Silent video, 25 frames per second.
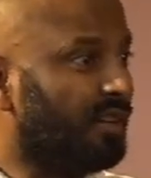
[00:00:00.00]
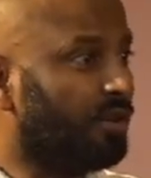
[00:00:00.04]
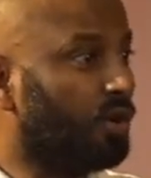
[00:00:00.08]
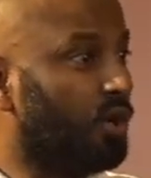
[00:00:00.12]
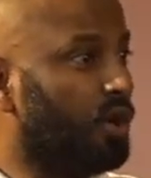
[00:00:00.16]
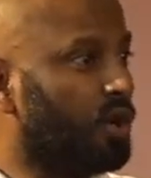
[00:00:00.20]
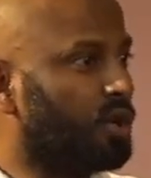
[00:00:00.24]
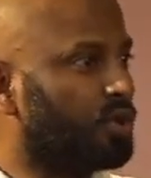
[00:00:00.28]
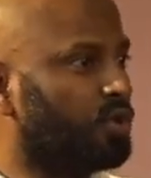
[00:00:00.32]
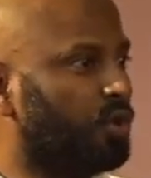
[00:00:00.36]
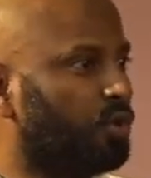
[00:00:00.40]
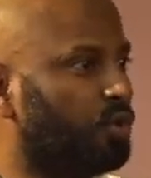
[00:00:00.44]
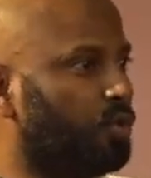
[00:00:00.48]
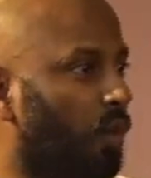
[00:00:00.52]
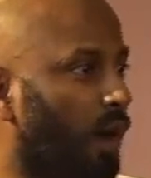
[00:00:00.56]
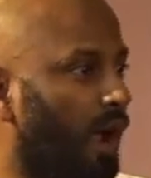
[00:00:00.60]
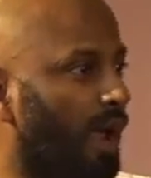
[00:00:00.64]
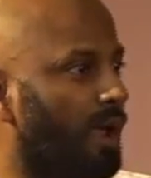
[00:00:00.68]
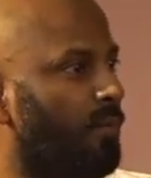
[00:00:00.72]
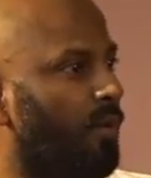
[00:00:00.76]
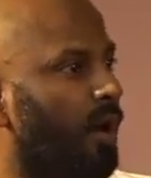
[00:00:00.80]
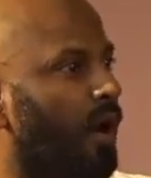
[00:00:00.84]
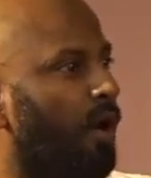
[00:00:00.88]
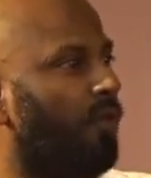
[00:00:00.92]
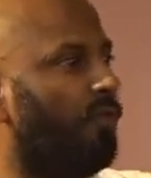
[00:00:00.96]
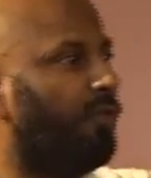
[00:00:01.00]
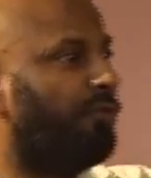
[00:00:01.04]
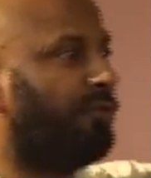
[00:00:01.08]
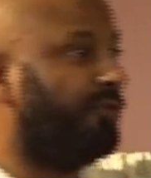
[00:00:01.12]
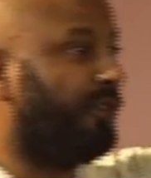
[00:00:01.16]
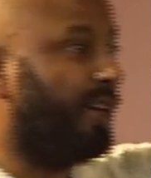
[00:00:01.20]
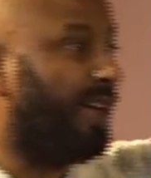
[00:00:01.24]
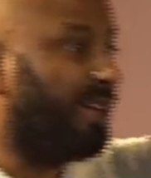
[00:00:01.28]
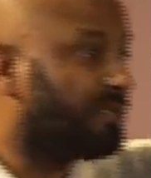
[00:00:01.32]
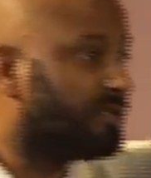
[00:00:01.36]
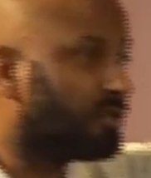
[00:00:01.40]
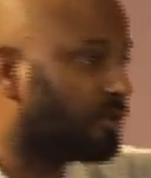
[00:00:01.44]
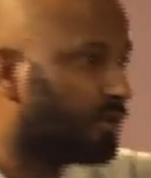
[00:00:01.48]
Ce qui veut dire que lorsque toi
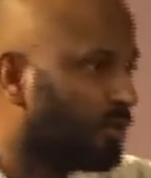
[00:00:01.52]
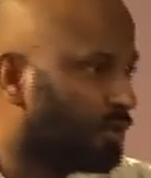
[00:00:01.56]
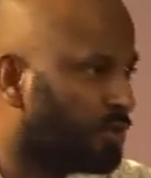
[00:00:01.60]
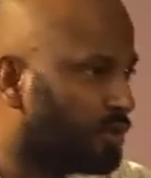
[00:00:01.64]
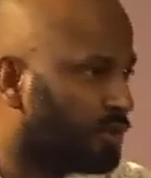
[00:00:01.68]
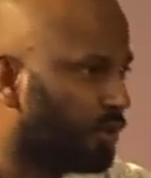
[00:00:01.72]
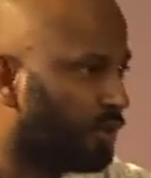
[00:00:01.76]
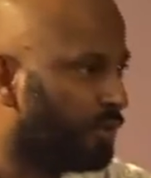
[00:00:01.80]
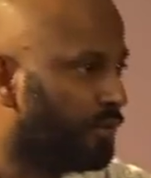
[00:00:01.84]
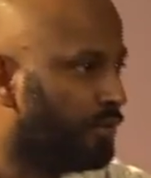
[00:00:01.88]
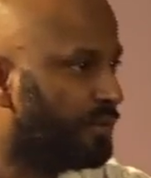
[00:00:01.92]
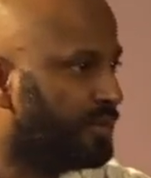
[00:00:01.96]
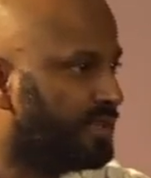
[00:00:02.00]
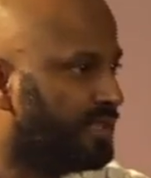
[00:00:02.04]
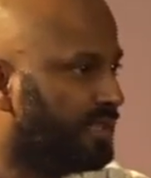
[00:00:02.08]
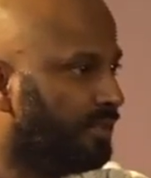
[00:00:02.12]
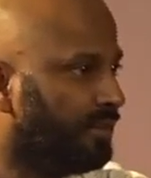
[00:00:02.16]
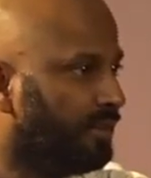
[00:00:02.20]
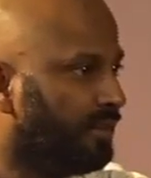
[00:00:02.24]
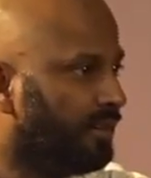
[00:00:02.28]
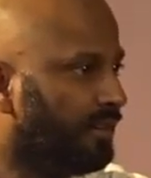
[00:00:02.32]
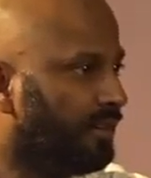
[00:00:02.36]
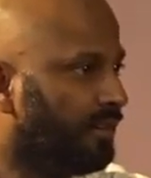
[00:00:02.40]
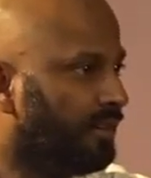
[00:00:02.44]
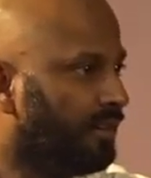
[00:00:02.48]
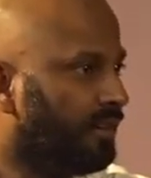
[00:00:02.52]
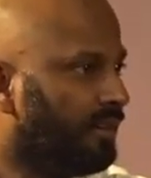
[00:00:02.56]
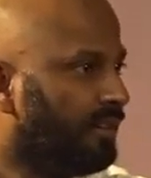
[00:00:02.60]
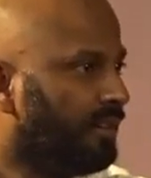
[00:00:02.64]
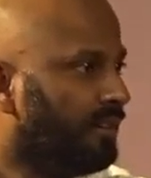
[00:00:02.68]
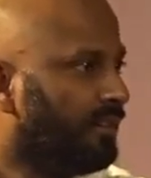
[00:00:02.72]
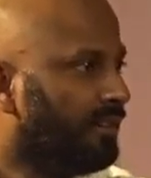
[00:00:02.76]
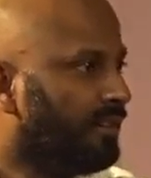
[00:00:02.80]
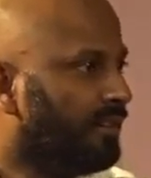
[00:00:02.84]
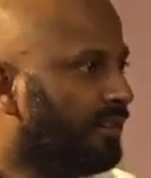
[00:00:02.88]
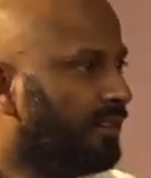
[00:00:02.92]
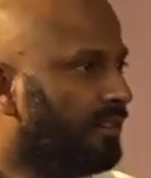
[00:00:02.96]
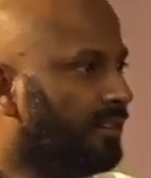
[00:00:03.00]
et moi, on fait ce que Dieu nous
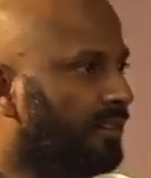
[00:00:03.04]
dit,